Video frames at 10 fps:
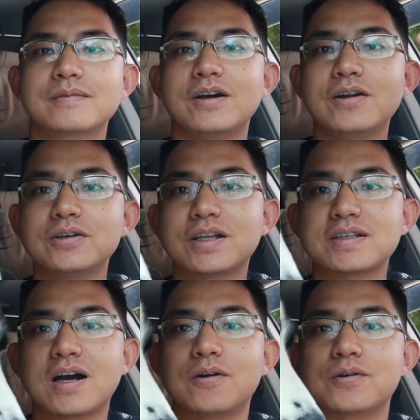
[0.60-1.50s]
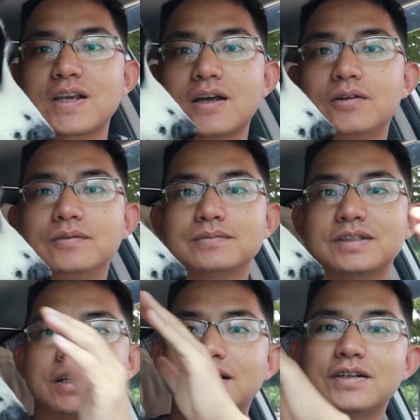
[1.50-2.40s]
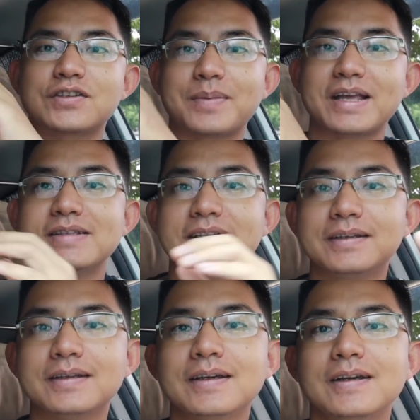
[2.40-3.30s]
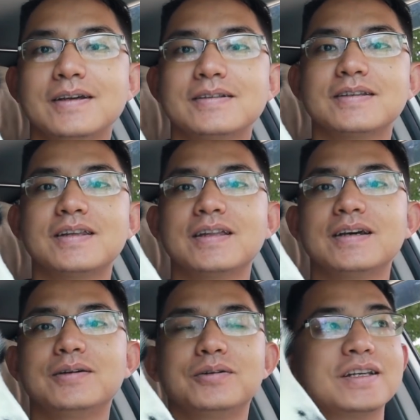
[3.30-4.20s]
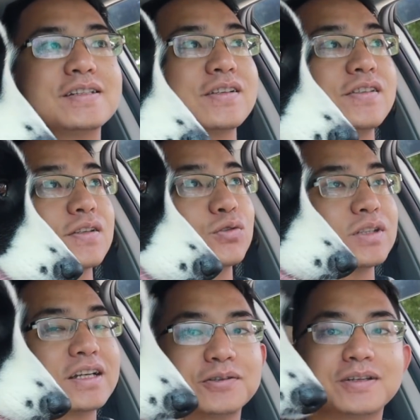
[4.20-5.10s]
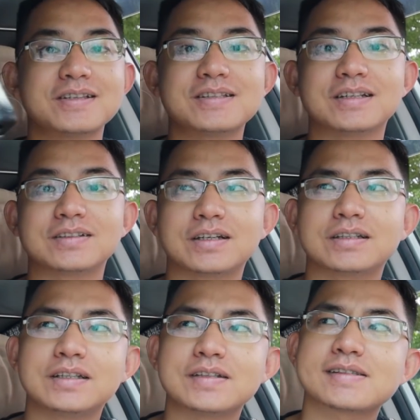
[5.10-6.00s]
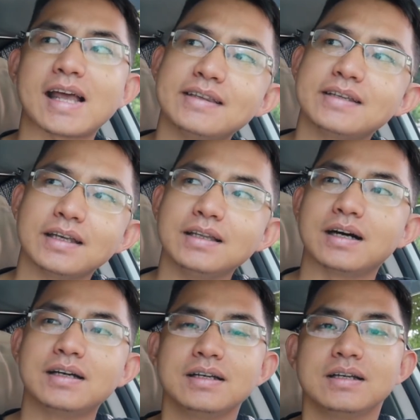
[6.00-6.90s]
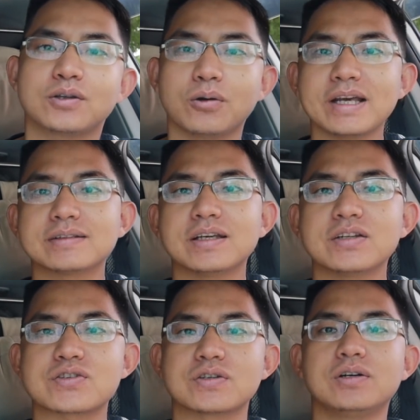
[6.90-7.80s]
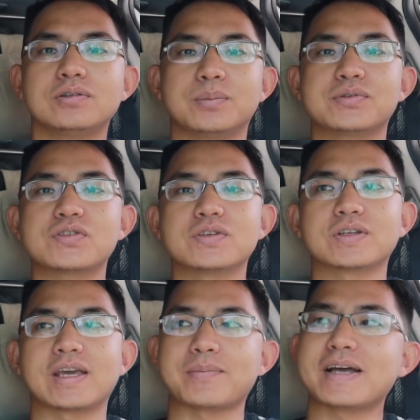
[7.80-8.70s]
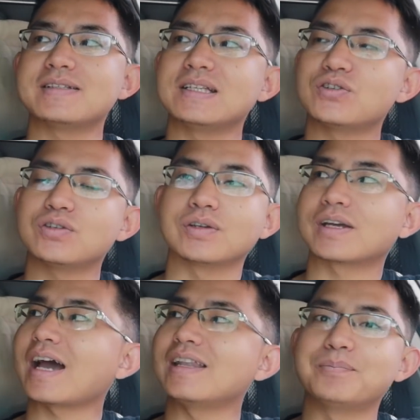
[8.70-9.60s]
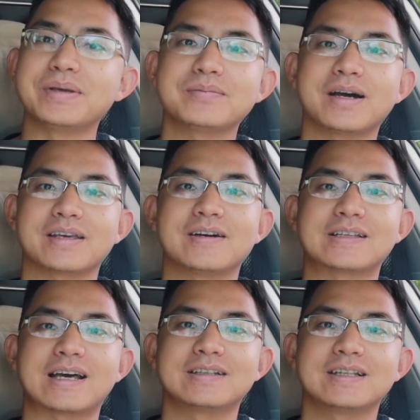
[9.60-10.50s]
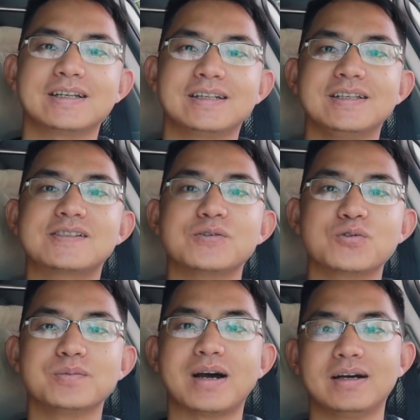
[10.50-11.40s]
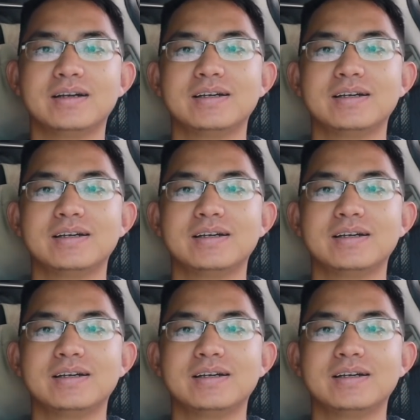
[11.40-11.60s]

Hello，大家好，我是阿龙，这个是半斤。今天呢，我已经是住在酒店这里的第三天了。头两天的时候，我不是给半斤去看了病嘛，然后拿了那个益生菌嘛。